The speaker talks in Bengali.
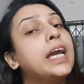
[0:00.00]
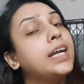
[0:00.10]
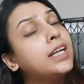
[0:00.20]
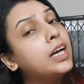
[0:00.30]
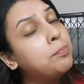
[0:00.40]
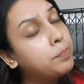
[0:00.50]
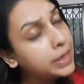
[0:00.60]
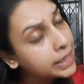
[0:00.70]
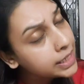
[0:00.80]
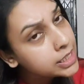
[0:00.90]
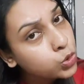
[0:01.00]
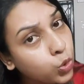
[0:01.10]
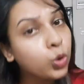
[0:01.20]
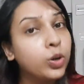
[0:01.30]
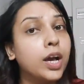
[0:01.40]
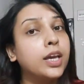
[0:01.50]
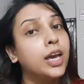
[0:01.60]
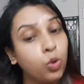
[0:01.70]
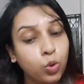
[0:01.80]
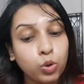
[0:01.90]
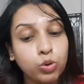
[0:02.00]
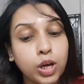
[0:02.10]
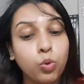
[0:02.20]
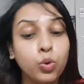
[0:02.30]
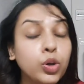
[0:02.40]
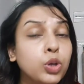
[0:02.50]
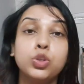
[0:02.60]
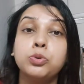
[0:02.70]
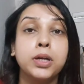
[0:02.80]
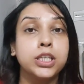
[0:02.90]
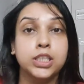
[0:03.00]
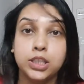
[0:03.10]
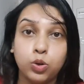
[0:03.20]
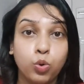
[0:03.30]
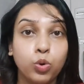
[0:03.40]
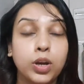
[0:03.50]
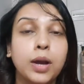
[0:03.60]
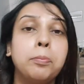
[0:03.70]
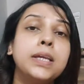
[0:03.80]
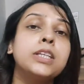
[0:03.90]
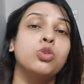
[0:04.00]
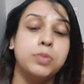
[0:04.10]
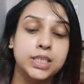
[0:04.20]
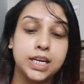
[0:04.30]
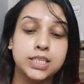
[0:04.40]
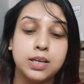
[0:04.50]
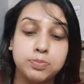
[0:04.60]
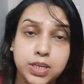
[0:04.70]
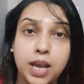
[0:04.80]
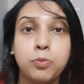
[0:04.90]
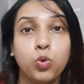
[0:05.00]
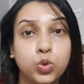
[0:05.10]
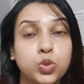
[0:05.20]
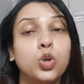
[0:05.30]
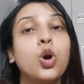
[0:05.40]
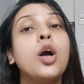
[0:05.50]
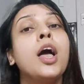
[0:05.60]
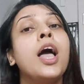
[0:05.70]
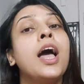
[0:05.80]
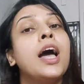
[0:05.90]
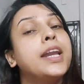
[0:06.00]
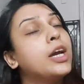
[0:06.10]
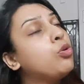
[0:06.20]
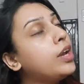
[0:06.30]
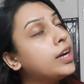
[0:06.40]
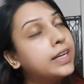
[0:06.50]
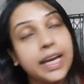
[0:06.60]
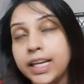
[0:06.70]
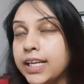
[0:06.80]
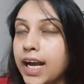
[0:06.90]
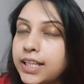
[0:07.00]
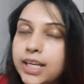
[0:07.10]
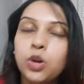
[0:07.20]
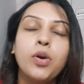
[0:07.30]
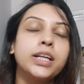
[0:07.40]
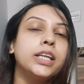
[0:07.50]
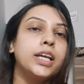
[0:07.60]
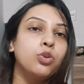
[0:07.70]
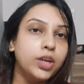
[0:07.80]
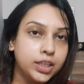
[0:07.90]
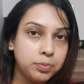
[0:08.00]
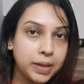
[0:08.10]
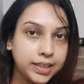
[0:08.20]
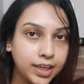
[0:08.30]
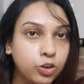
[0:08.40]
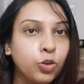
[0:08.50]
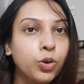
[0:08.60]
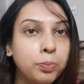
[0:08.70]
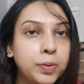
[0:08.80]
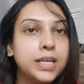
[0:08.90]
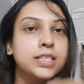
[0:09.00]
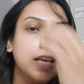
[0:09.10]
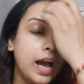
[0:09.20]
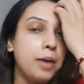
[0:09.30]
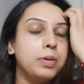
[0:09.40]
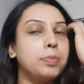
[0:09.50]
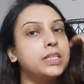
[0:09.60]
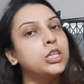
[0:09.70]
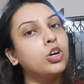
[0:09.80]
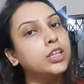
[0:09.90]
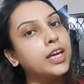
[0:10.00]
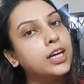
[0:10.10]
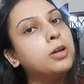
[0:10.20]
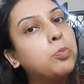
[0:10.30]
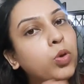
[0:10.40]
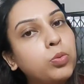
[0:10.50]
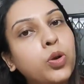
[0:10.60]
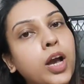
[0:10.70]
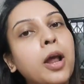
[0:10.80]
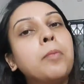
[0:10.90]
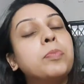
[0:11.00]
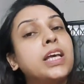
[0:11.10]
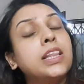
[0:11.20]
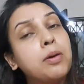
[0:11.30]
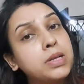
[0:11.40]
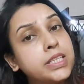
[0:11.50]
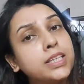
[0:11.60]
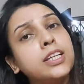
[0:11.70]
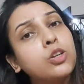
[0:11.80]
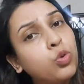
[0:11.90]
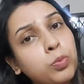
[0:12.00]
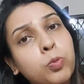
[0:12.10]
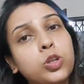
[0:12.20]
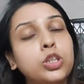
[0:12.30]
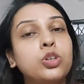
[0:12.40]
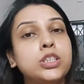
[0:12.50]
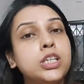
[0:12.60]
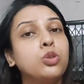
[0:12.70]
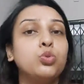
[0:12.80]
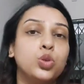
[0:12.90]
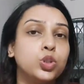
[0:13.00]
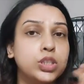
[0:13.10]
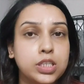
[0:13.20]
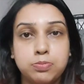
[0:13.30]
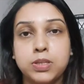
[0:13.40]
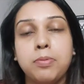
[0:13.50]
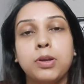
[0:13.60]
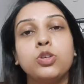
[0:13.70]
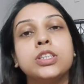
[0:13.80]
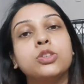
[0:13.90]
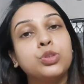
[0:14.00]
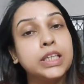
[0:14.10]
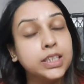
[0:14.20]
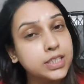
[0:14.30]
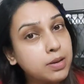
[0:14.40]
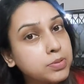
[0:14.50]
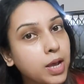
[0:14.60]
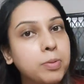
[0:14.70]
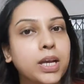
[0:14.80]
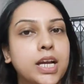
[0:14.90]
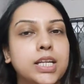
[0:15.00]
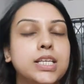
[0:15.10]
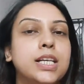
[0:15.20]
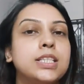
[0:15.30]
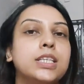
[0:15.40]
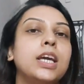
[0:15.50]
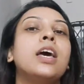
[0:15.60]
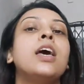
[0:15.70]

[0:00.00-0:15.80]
এটা প্লিজ করো না কেউ করো না কোনো ইউটিউবারের সাথে করো না প্লিজ তোমরা যারা সাবস্ক্রাইব করছো রেগুলার ডেলি না না দেখলেও একটা রেগুলারিটি মেনটেন করো প্লিজ আমি বেশি কথা এখানে বলবো না এতে আমার চ্যানেলের খুব ক্ষতি হচ্ছে দুটো যদি সাবস্ক্রাইবার হচ্ছে তো তিনটে সাবস্ক্রাইবার কেটে যাচ্ছে